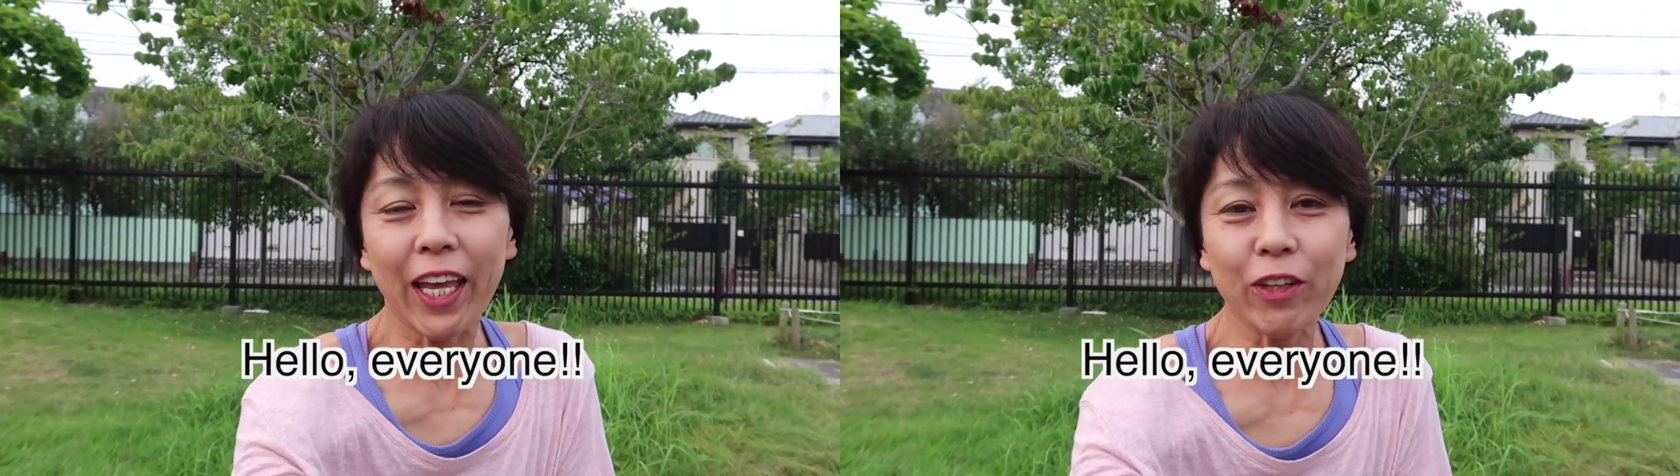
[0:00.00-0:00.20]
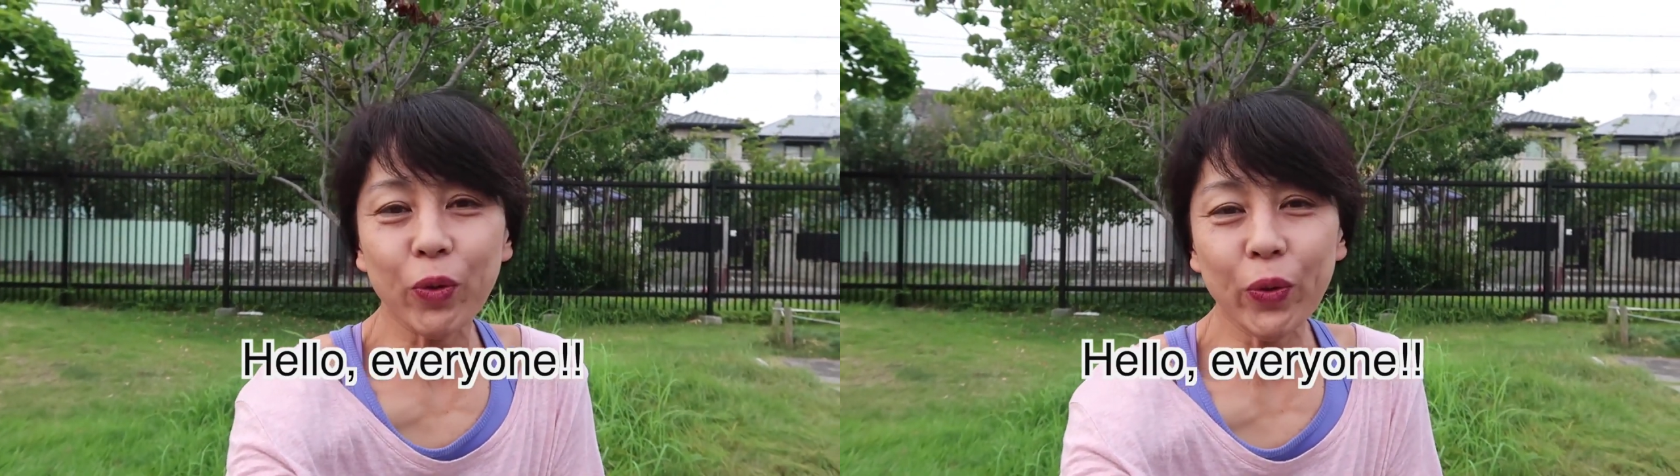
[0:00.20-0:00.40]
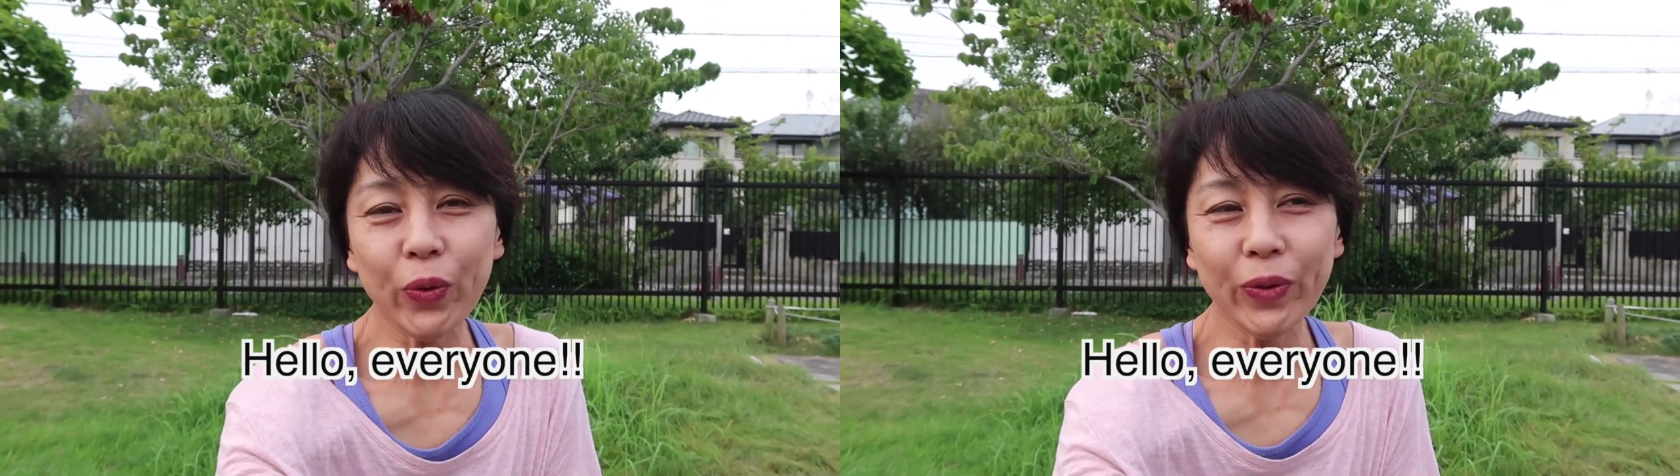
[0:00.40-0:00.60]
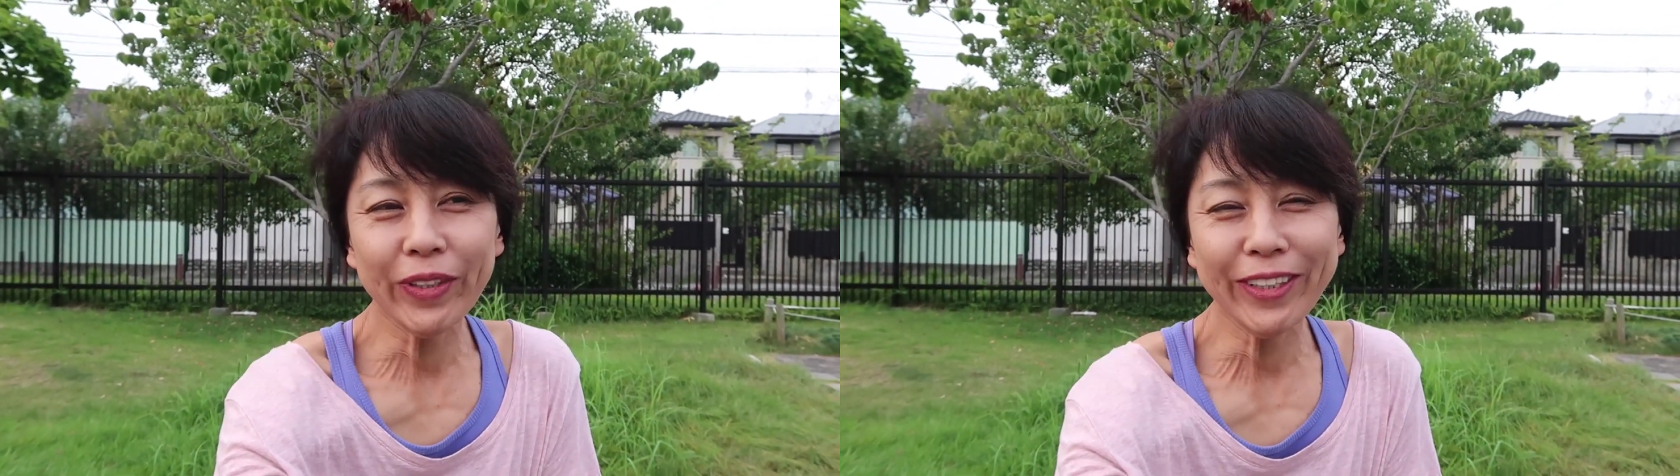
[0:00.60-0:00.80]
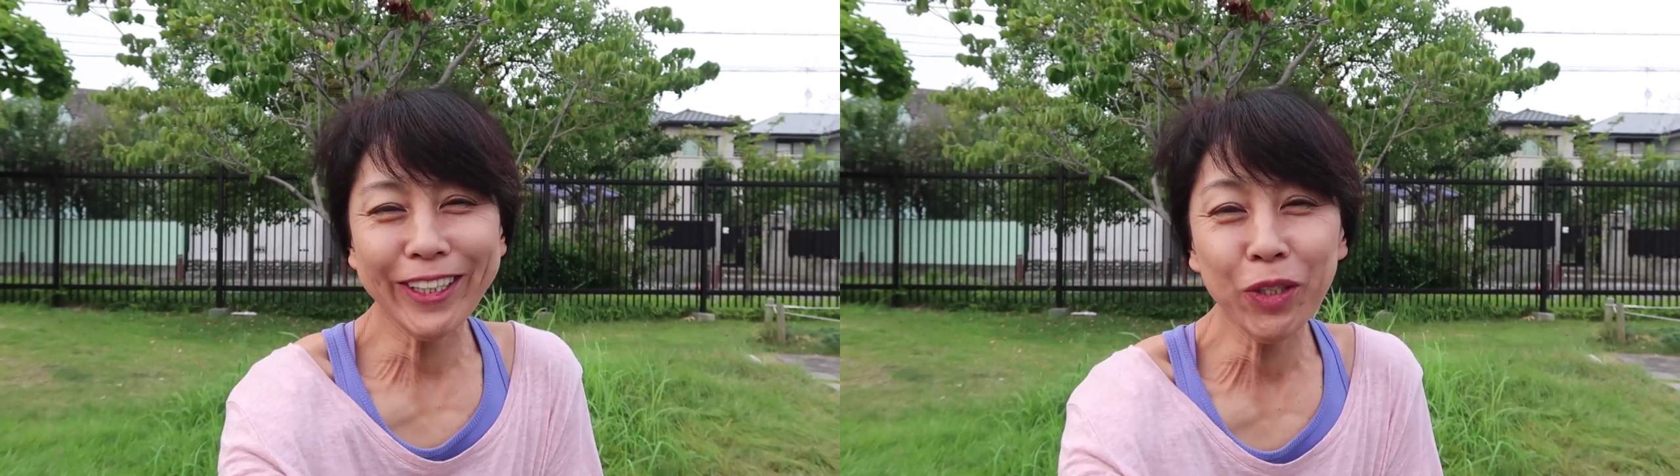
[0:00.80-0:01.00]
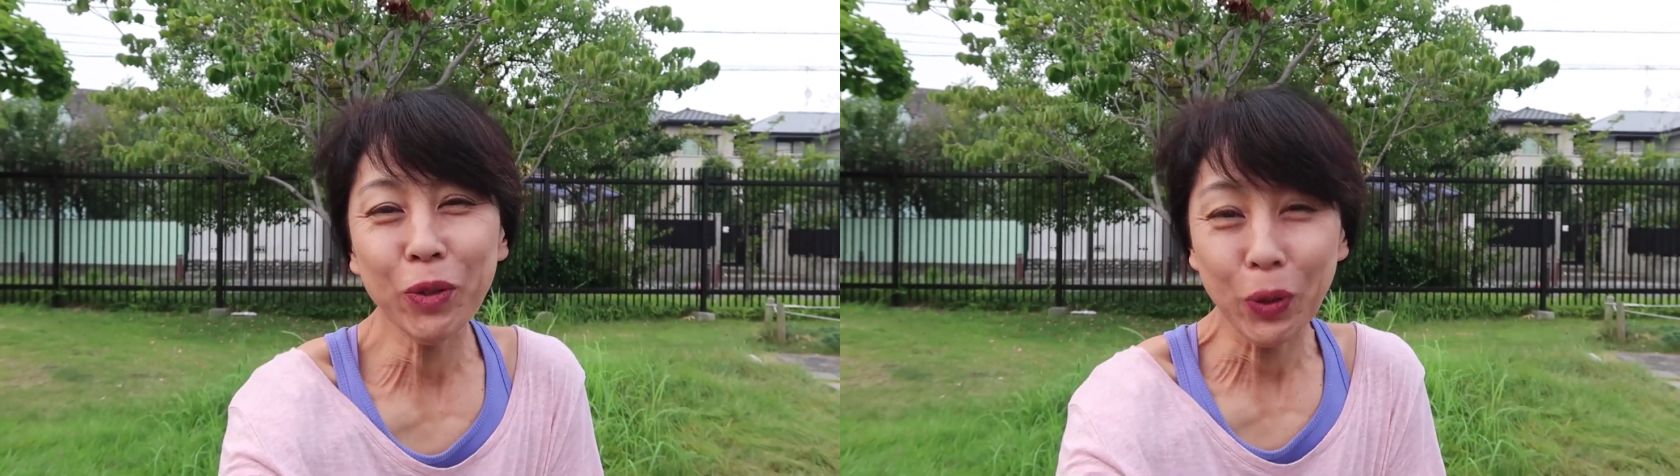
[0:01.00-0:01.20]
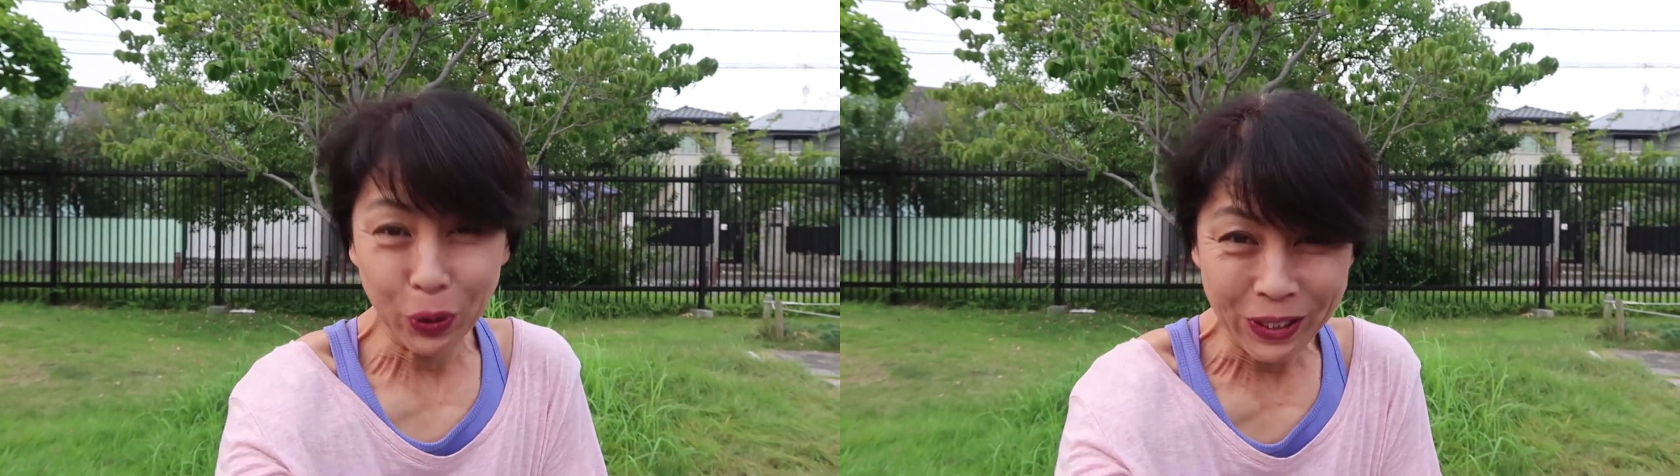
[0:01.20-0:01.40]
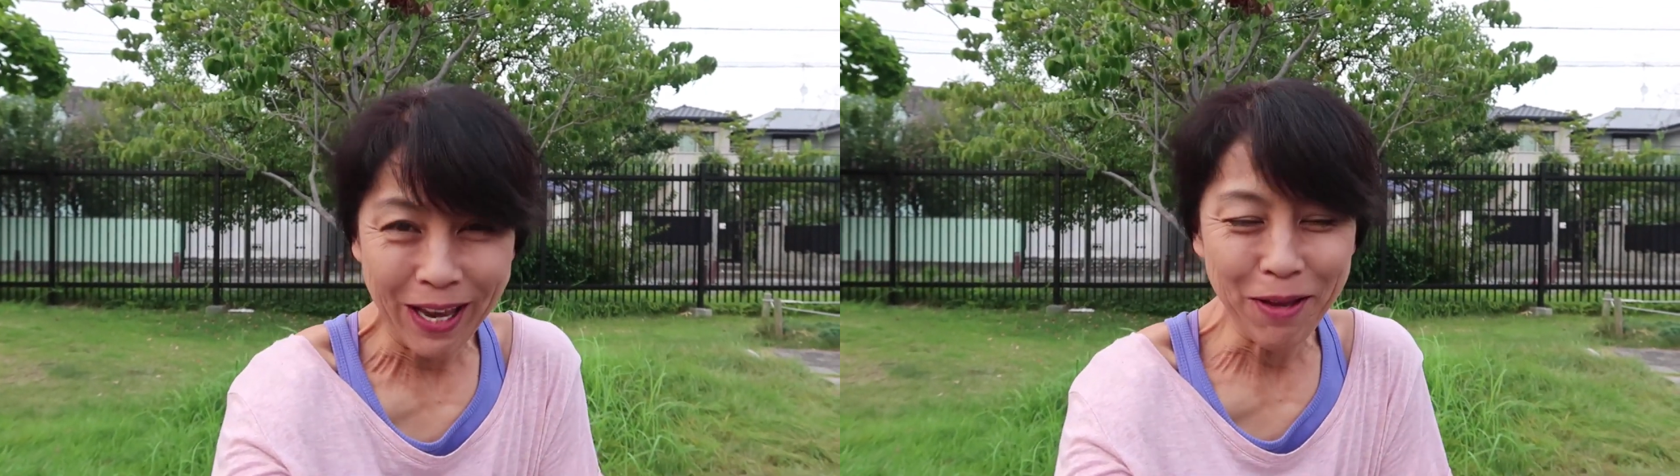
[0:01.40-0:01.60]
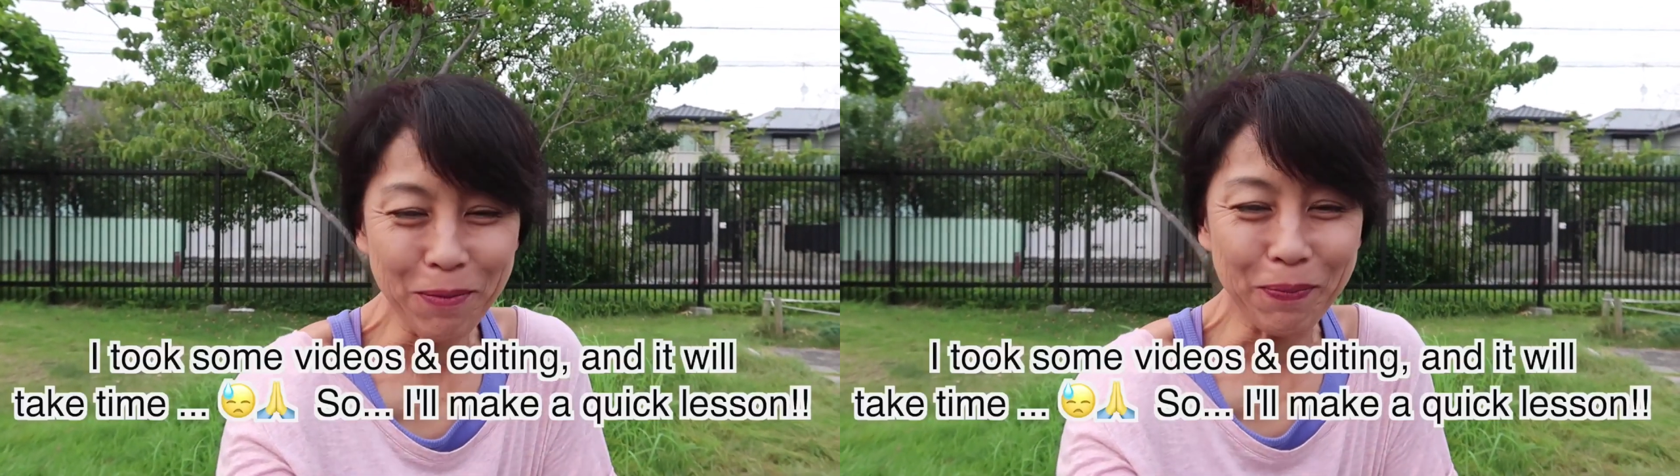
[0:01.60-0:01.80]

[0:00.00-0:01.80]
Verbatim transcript: えっ、ー、と、いろいろとね、